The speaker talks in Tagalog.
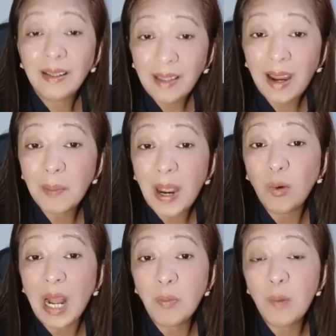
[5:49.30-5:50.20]
Dahil
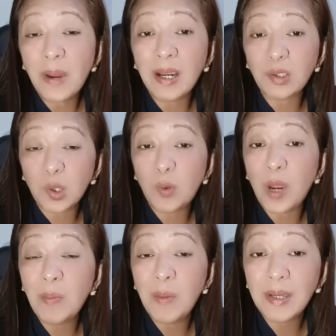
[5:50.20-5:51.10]
paano ka mang panggastos mo,
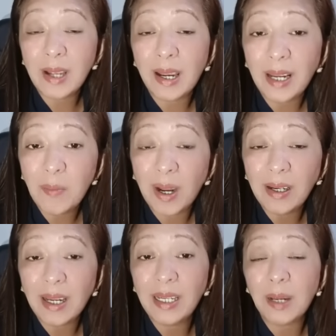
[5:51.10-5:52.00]
ay mimisan ka lang, iblang ni
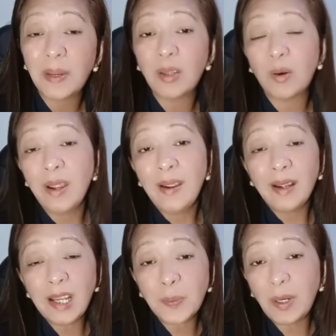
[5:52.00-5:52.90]
Kalingap Edo.
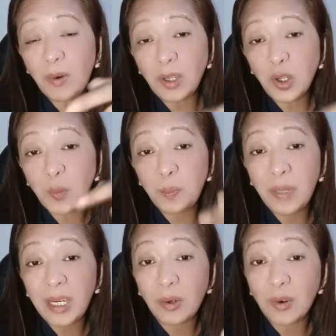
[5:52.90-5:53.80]
Guys, panoorin nyo yung
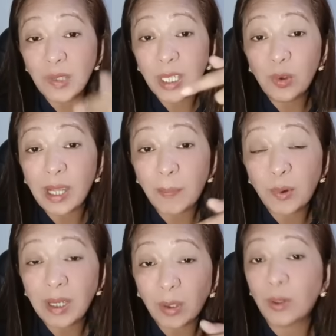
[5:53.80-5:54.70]
video ko, yung sinundan po
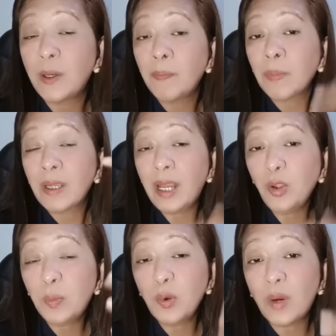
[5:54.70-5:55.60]
nito.
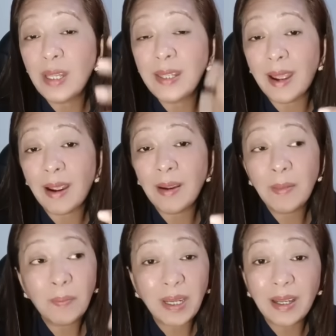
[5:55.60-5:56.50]
Nandun po yung kanyang
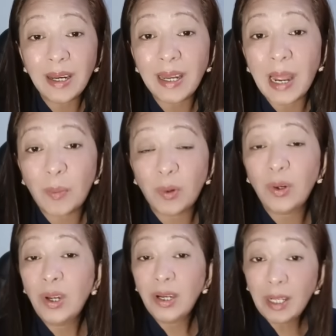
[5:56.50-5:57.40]
pagireklamo.
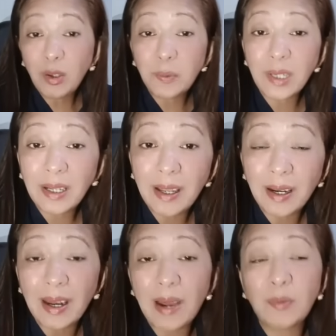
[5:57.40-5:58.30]
Nandun po siya
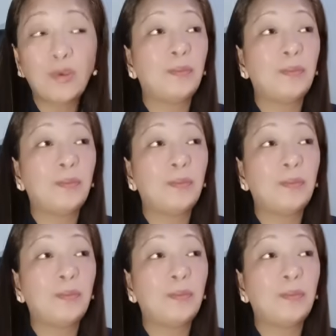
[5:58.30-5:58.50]
nagireklamo.